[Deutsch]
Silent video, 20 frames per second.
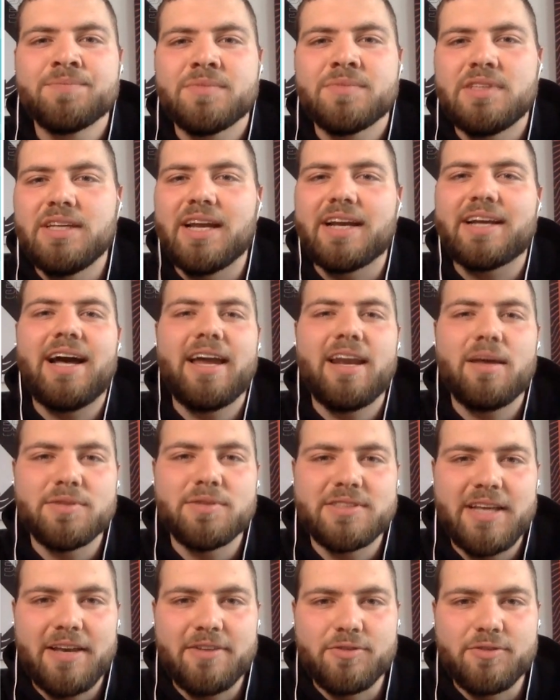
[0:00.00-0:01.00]
die der Kader
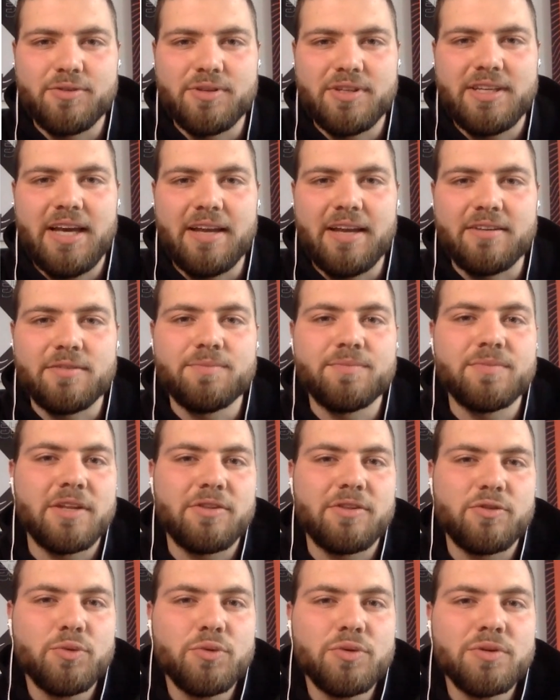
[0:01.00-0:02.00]
bisher so nicht hat.
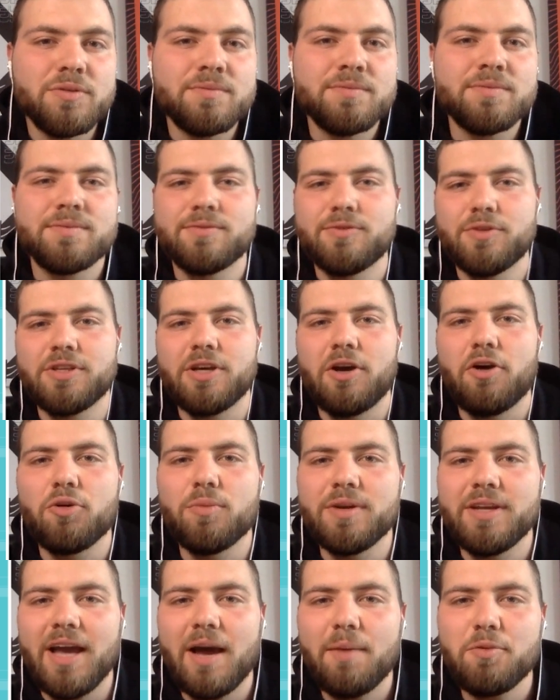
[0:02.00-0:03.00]
Dazu wird ja auch
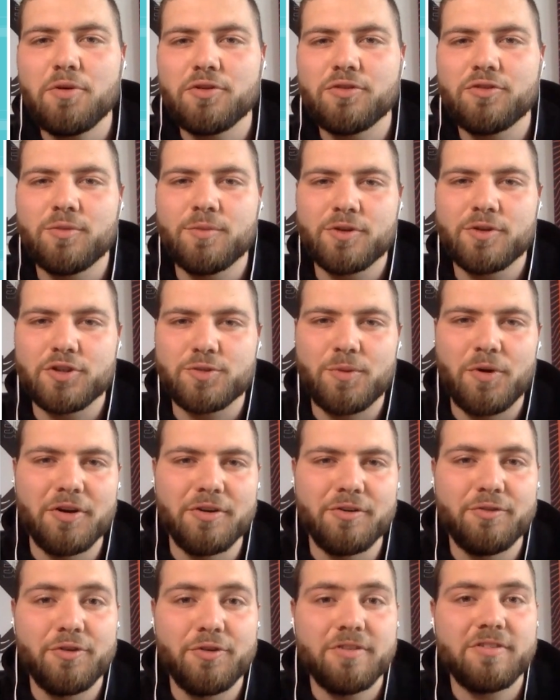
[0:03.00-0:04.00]
über die Ablösesumme
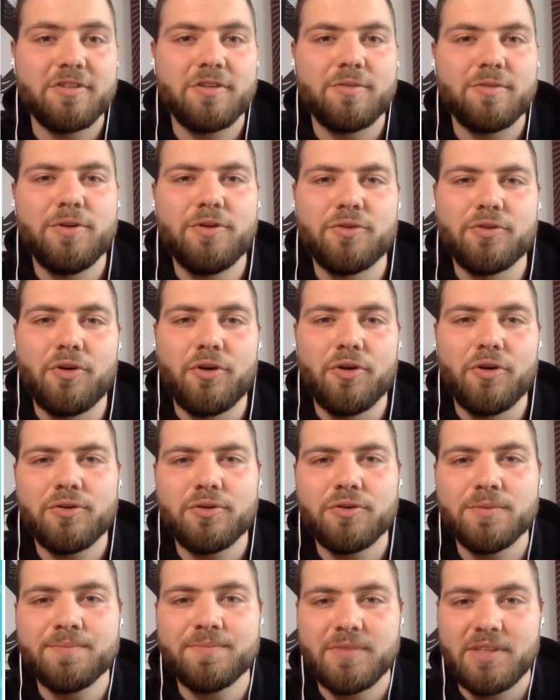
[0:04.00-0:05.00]
gesprochen, 40 Millionen
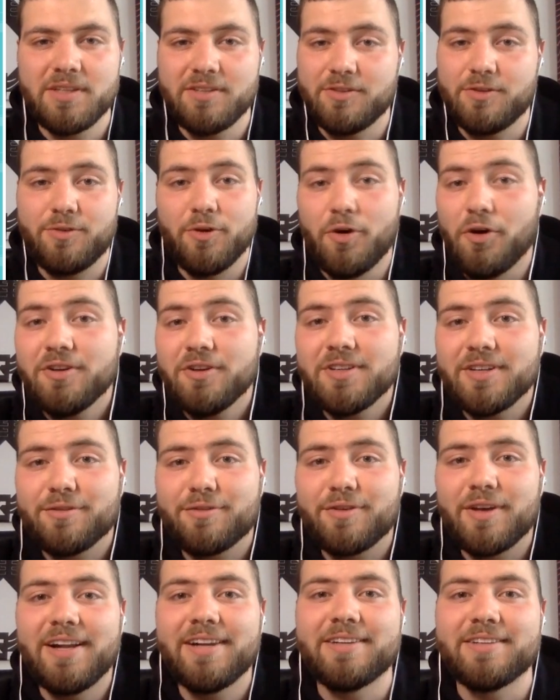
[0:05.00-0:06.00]
Euro. Das ist heutige
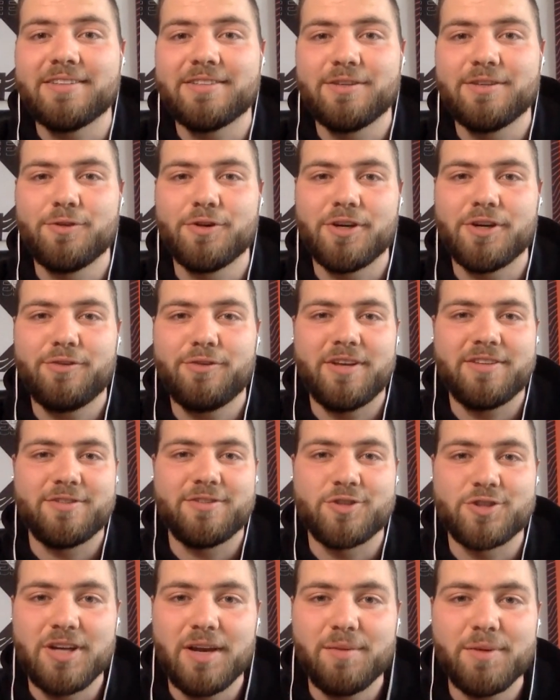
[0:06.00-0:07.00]
Verhältnisse wirklich
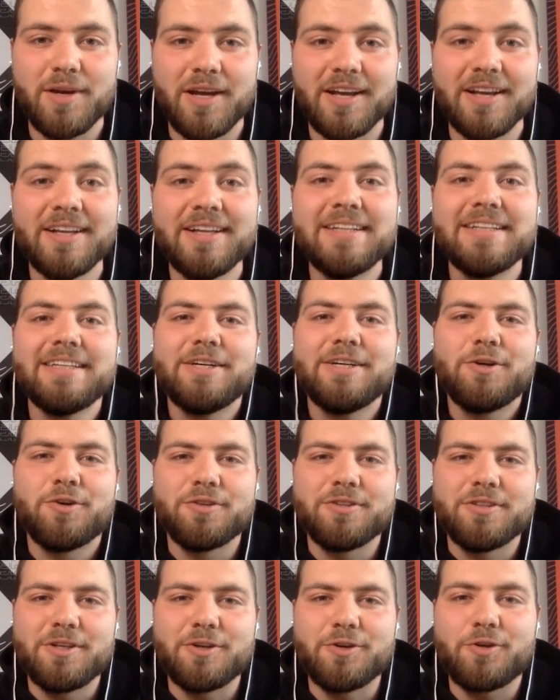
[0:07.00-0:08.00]
fast ein Schnapper.
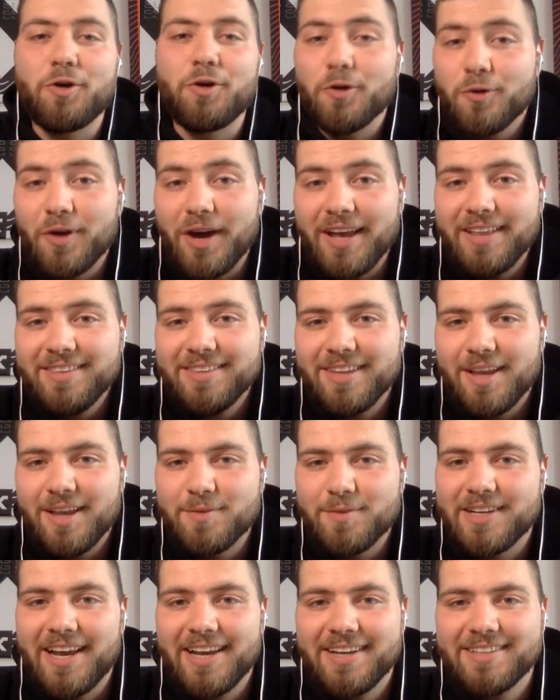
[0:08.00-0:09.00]
Und einen Konkurrenten
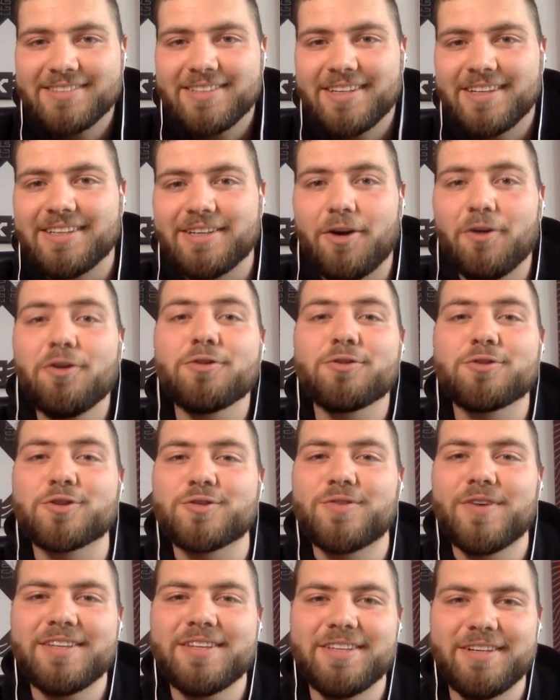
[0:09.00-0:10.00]
damit gleichzeitig auch noch zu
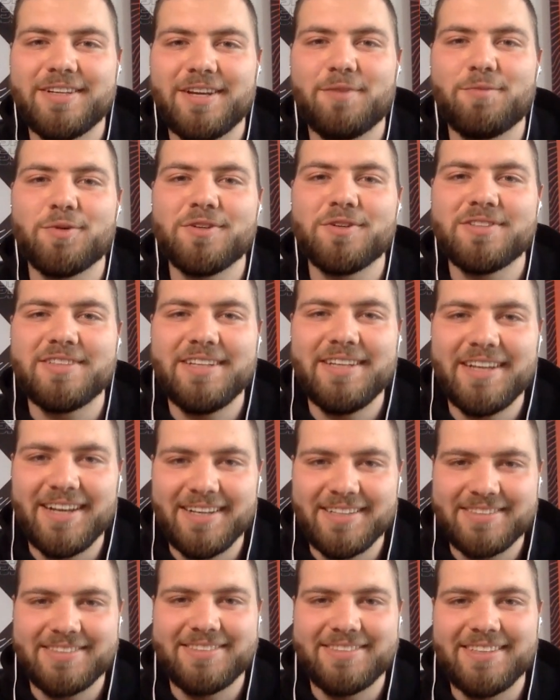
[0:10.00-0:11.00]
schwächen in der Bundesliga
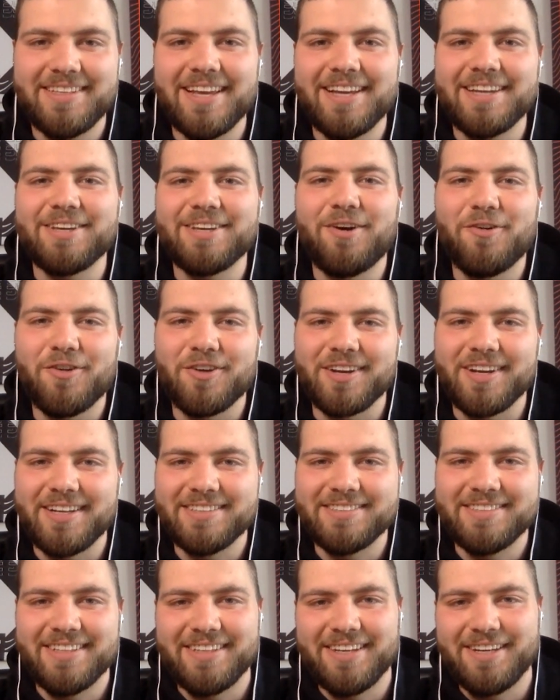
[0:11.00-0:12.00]
ist sicherlich auch noch ein
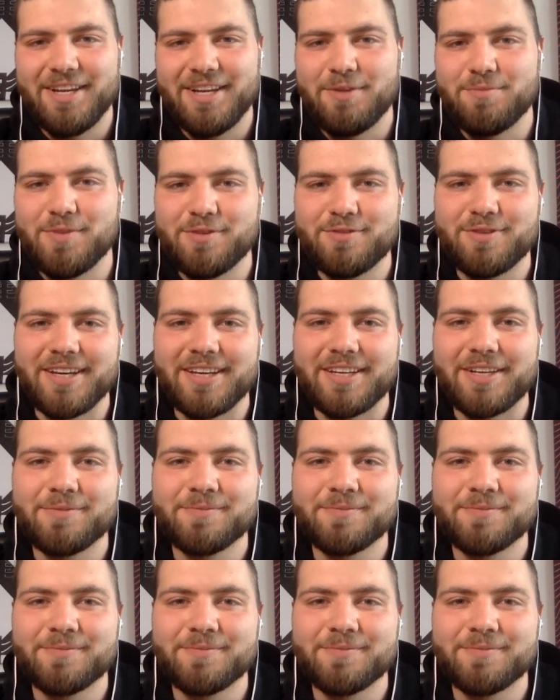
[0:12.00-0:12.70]
ganz netter Nebeneffekt.